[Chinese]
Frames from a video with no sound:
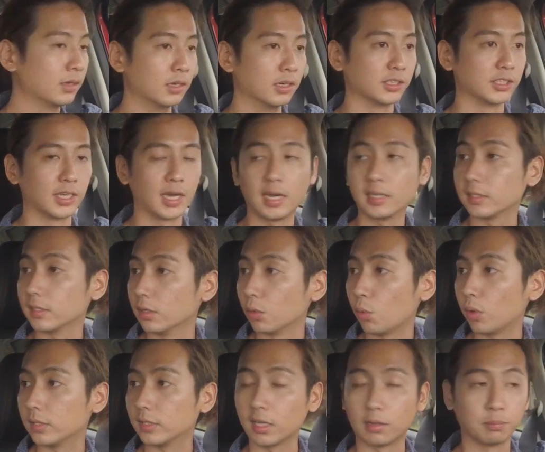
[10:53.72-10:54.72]
而且它的
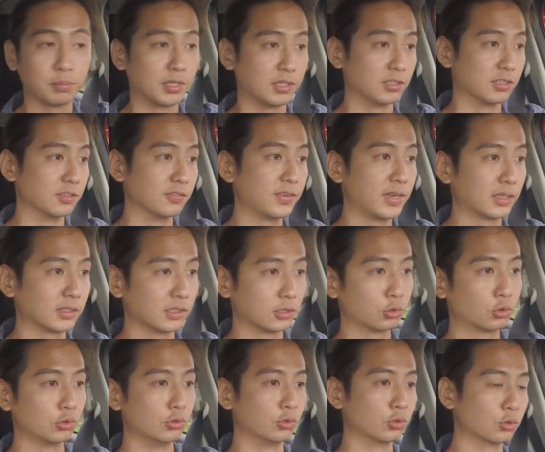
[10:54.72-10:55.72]
换挡品质非常的
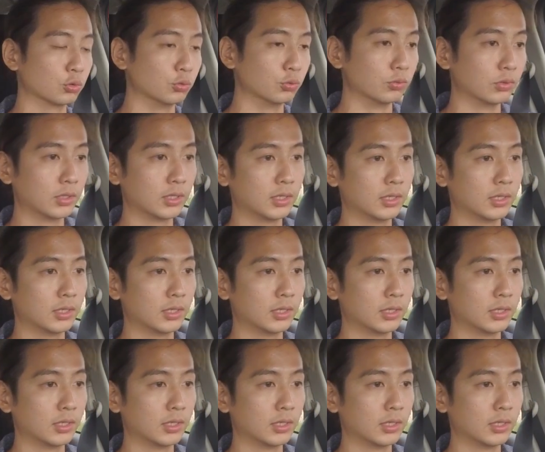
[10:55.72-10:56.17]
迅速，